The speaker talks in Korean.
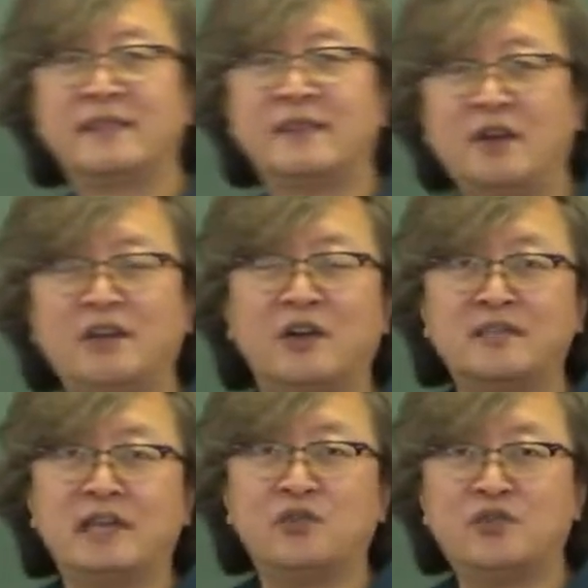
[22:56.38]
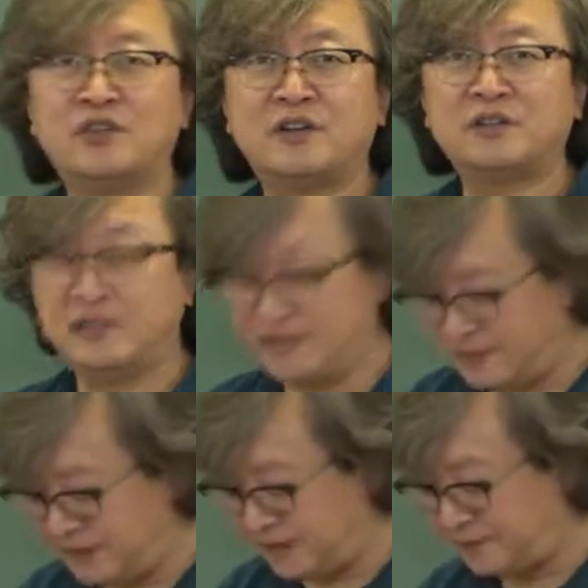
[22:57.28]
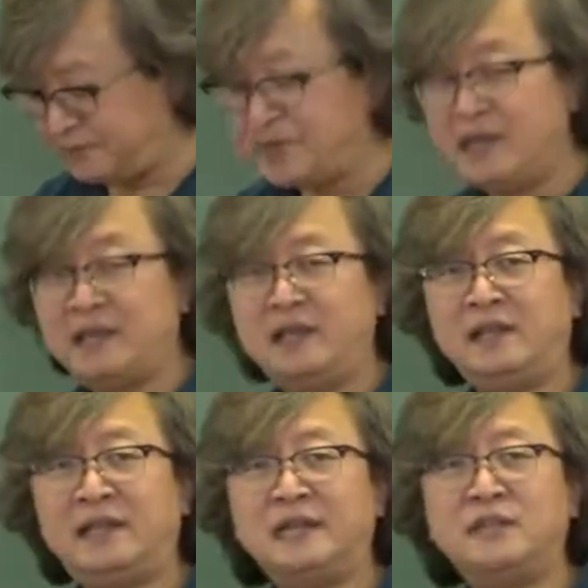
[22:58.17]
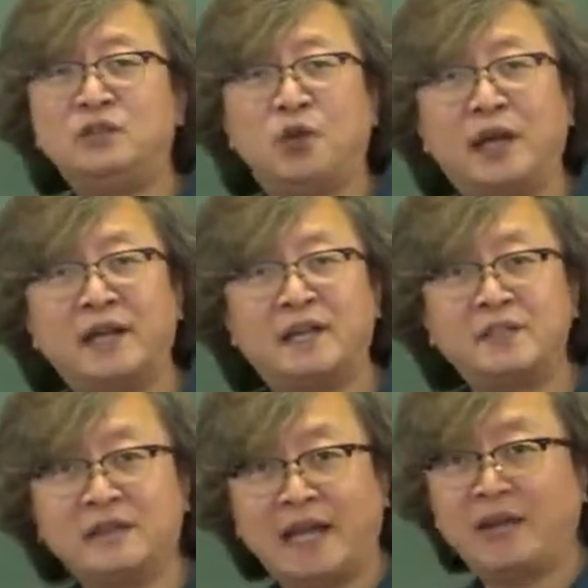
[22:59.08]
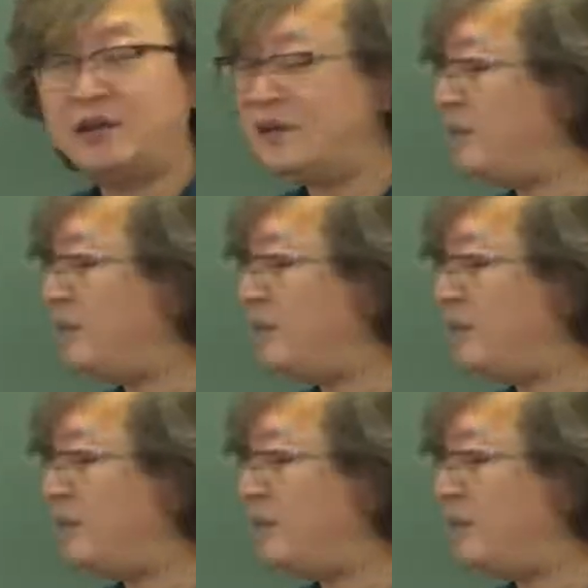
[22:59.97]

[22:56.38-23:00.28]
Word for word: 결격사유 규정들인데 일단은 요약해서 나열을